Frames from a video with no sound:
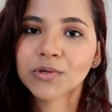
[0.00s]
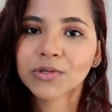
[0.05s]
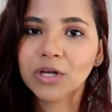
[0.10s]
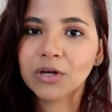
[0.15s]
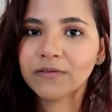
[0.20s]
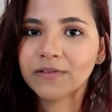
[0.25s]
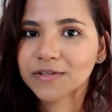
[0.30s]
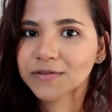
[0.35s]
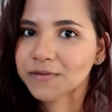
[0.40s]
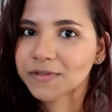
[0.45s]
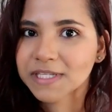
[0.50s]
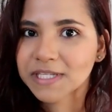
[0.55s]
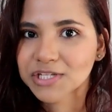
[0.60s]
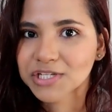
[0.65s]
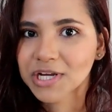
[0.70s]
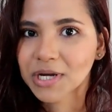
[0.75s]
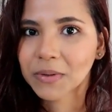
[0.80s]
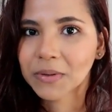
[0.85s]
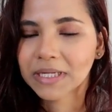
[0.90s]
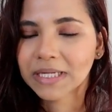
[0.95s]
ou talvez
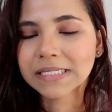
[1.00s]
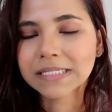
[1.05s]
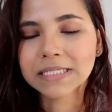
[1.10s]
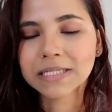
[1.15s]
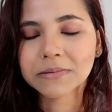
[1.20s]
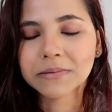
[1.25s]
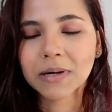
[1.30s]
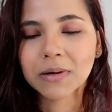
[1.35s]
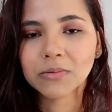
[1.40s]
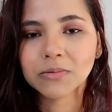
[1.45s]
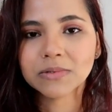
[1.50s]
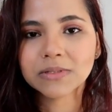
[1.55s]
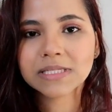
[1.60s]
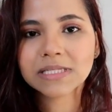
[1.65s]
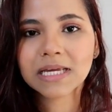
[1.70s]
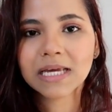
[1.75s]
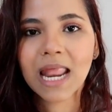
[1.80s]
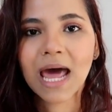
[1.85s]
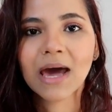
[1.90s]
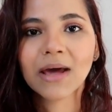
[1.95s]
vocês já conheçam
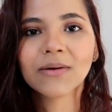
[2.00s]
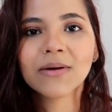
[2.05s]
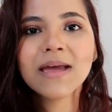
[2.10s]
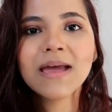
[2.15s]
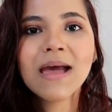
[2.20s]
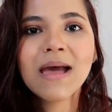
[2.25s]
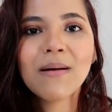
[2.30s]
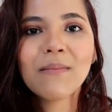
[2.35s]
alguns, claro.